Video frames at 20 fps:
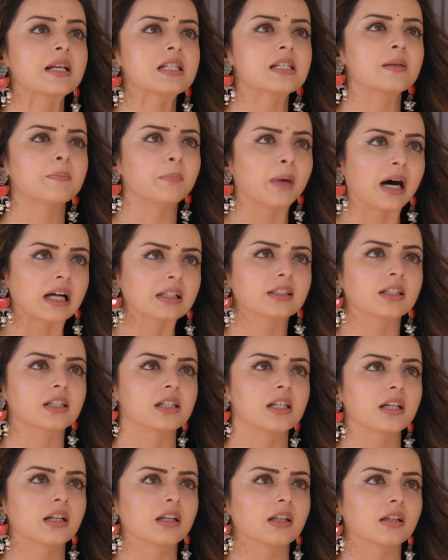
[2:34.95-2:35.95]
يفهم كل
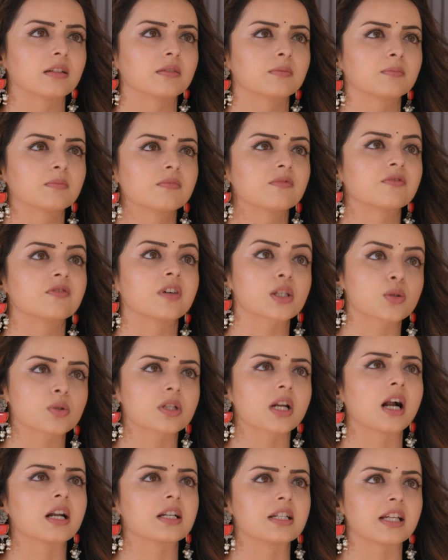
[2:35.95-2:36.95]
شي صار ورح
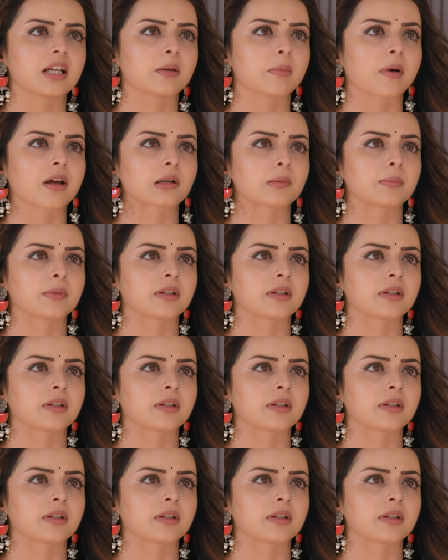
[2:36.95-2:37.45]
يطالع الخالة